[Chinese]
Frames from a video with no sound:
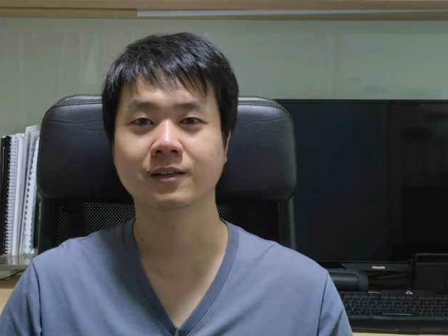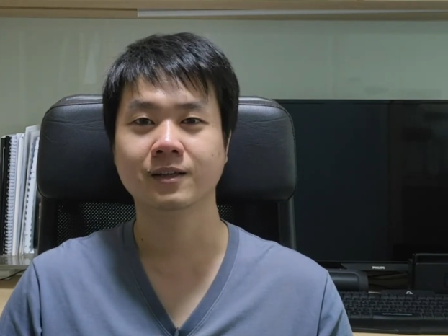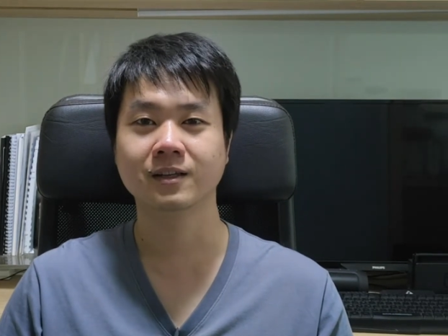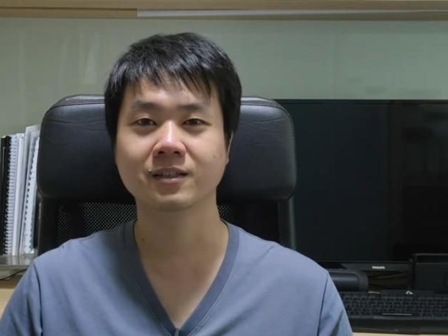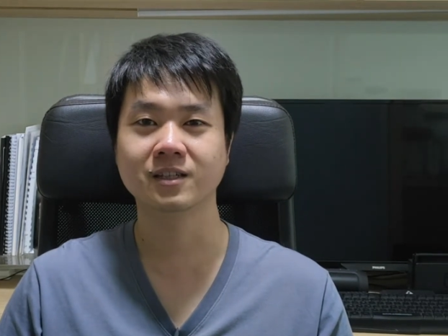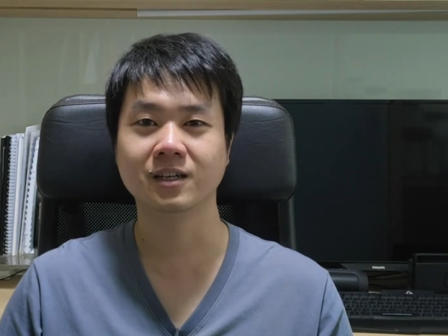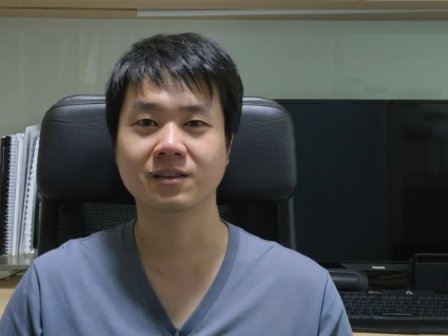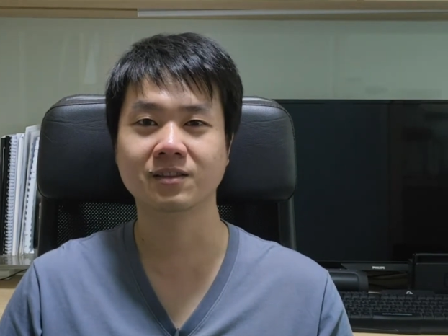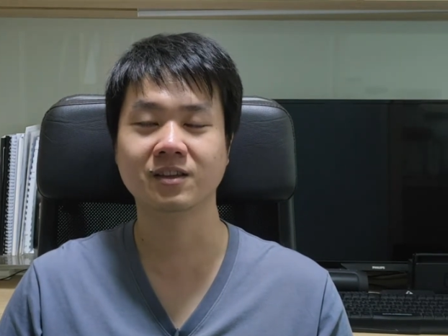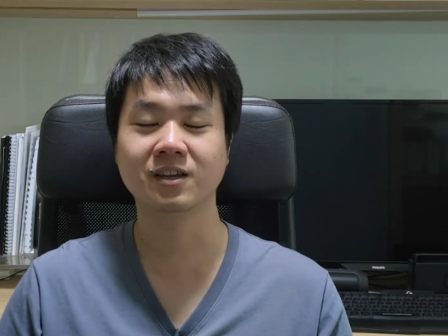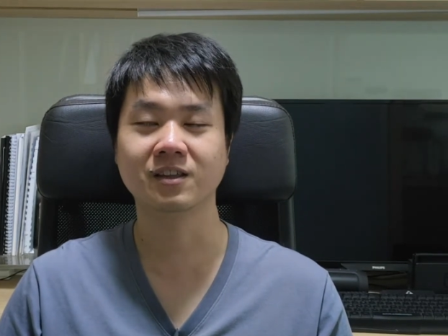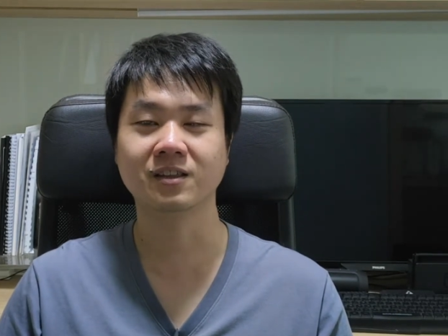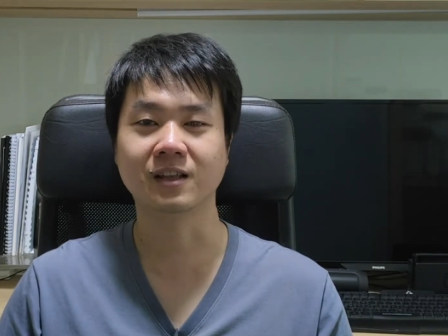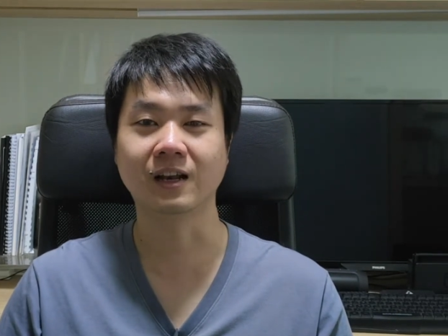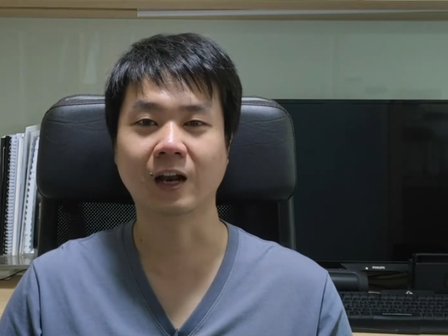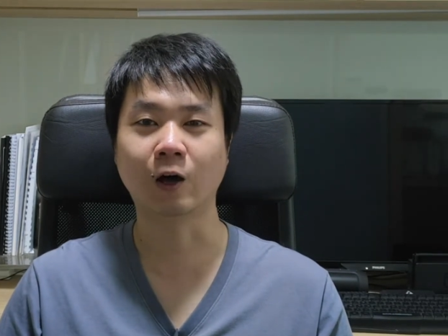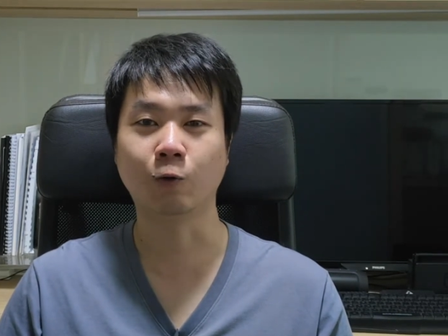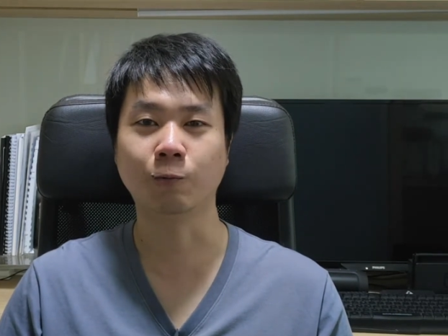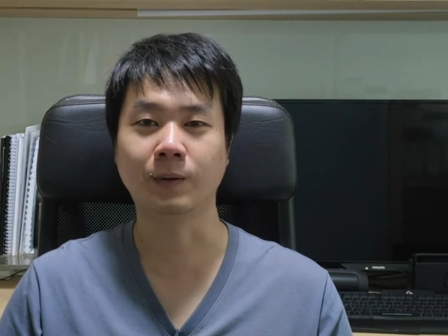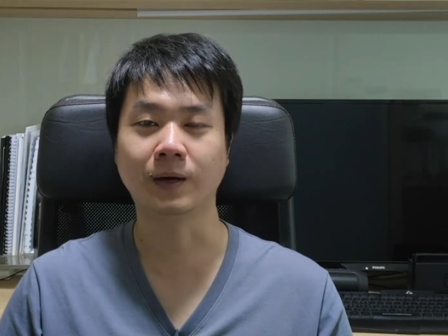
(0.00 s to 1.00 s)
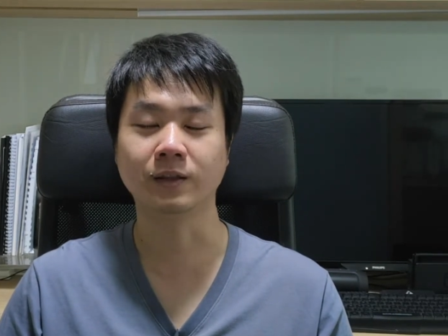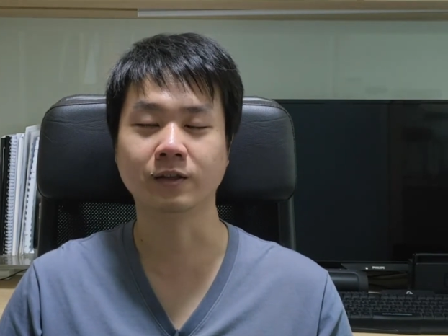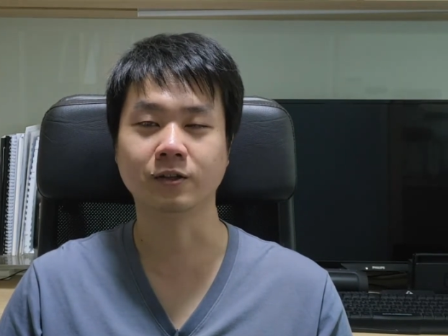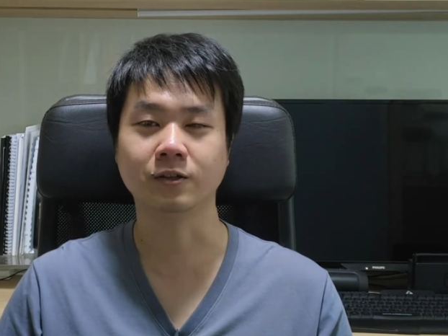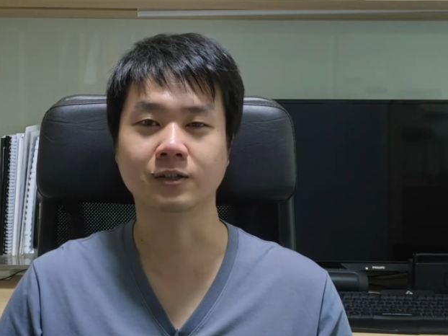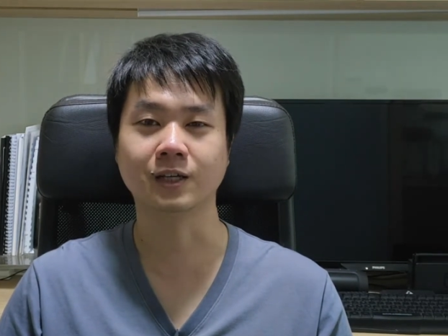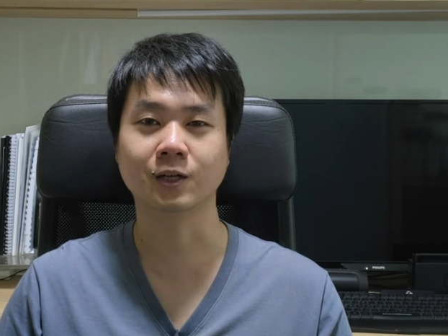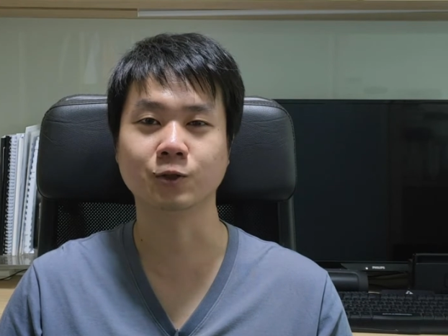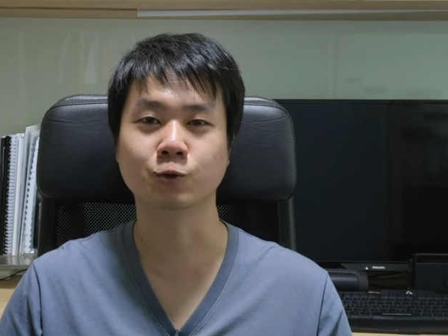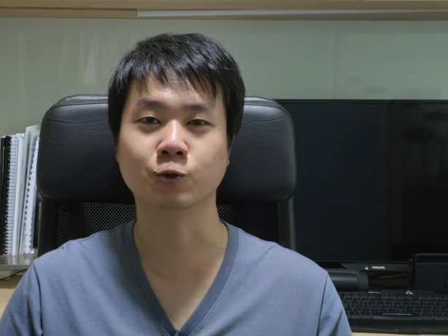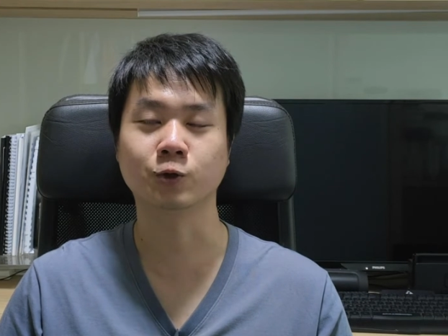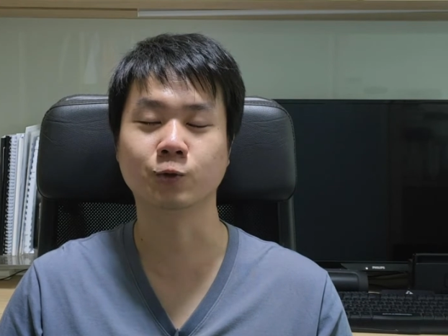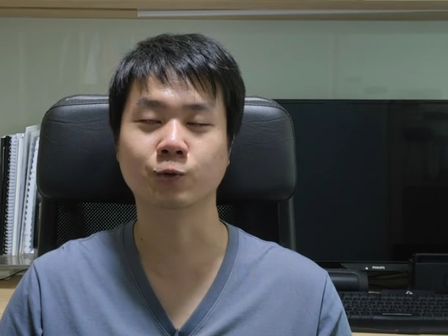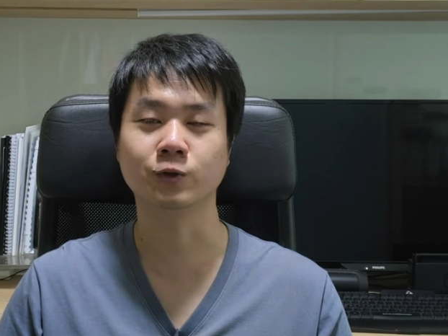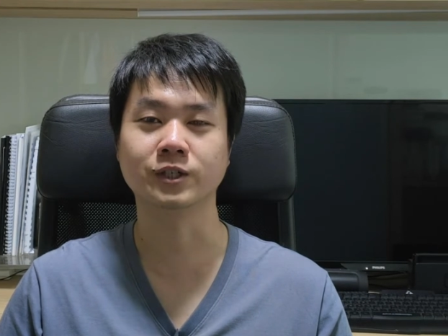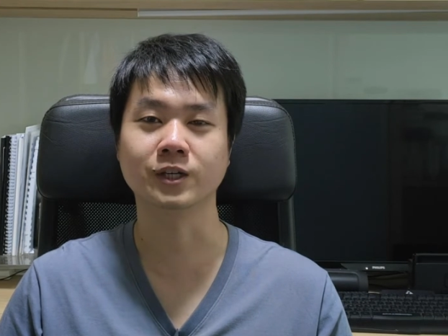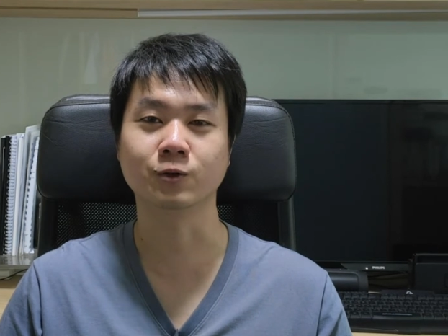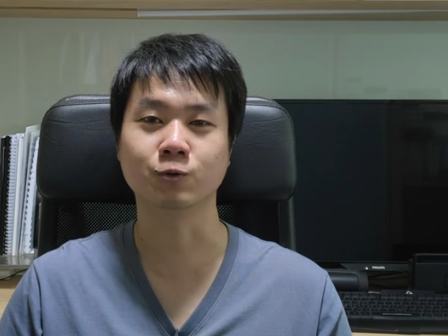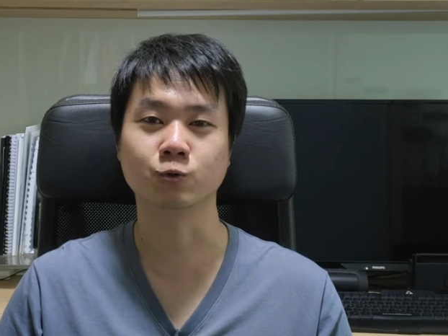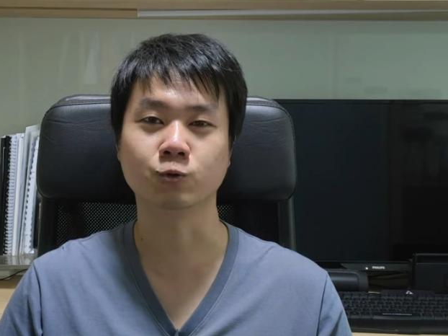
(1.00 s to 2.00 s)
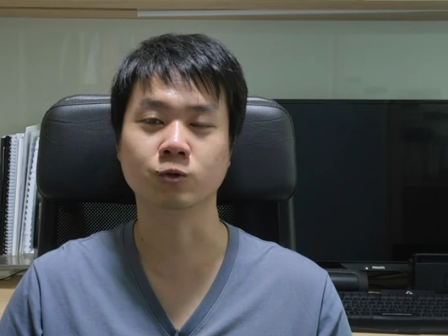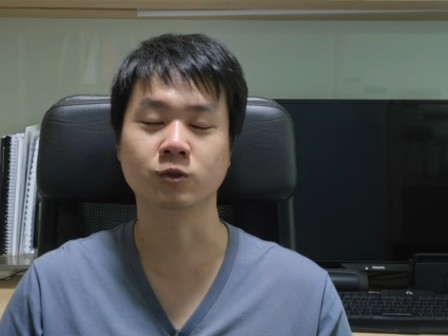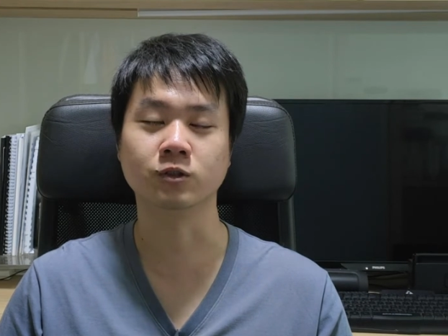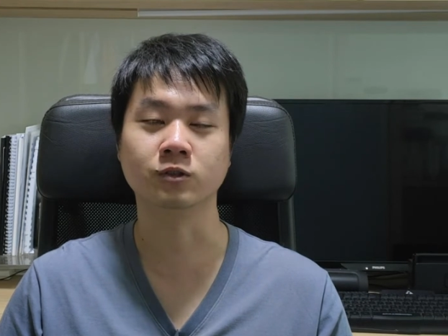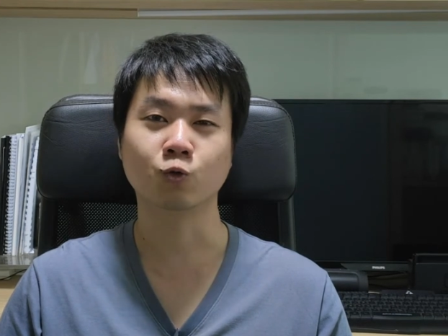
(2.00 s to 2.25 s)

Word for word: 那家店的老板呢？他就跟我讲说，